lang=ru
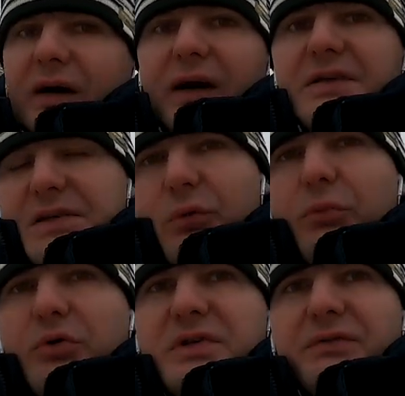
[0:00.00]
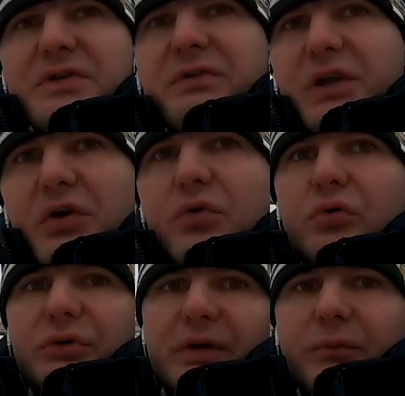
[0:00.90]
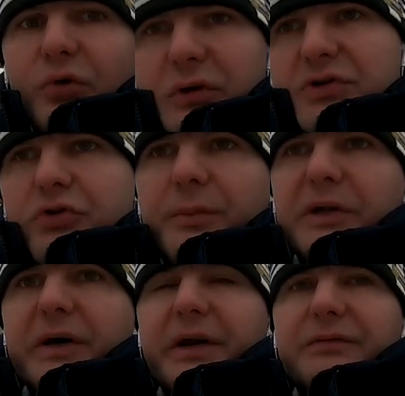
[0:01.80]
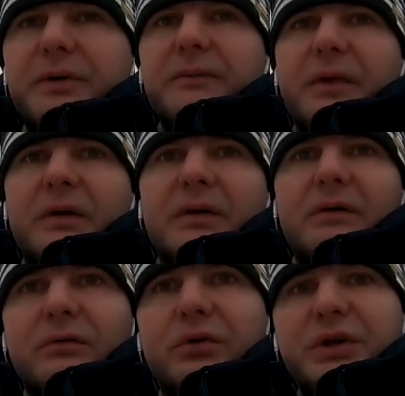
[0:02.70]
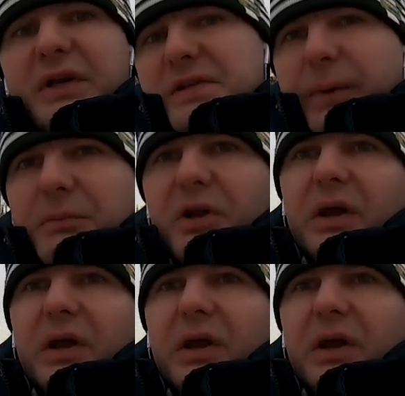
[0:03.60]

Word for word: а зимой будет, соответственно, не холодно, будет еще и подогрев. Вот, 30 примерно